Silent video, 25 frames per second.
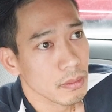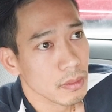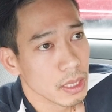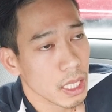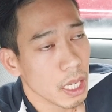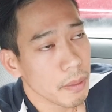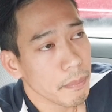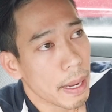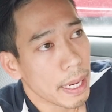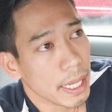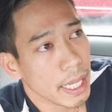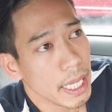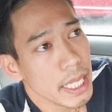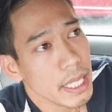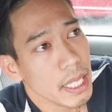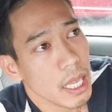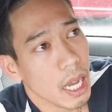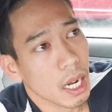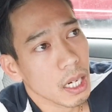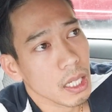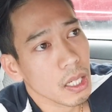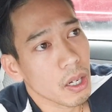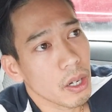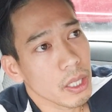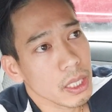các bạn lấy
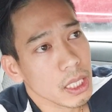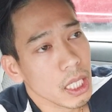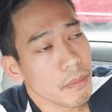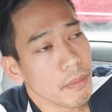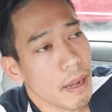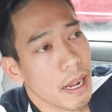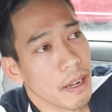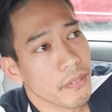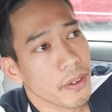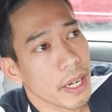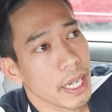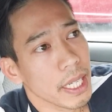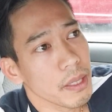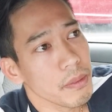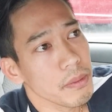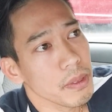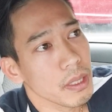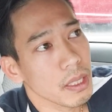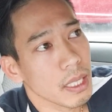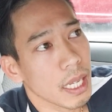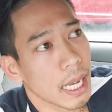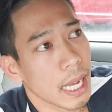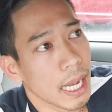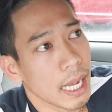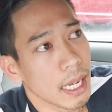vợ rồi các bạn phải giống
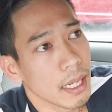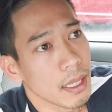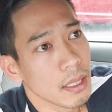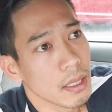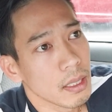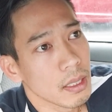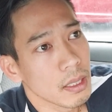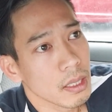như là